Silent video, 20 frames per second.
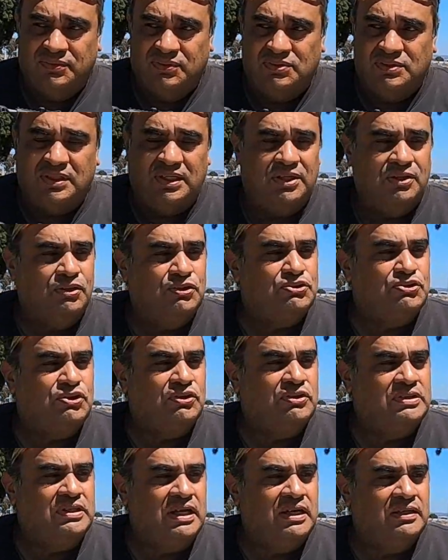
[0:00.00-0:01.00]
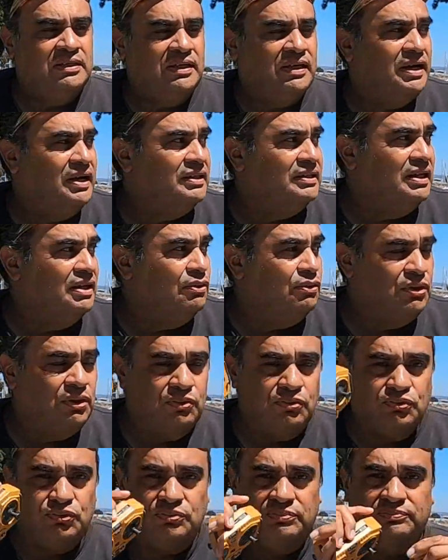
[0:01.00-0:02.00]
o sea que no son tan
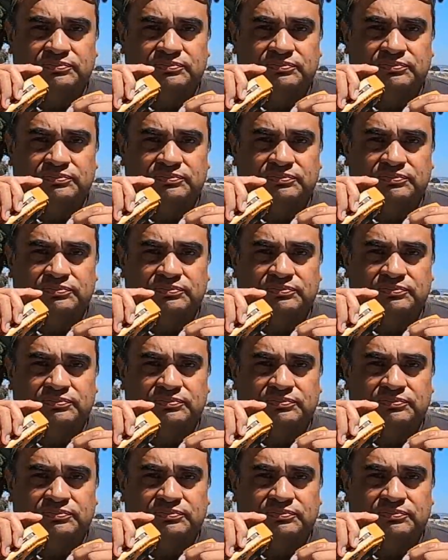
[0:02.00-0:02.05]
analógicos.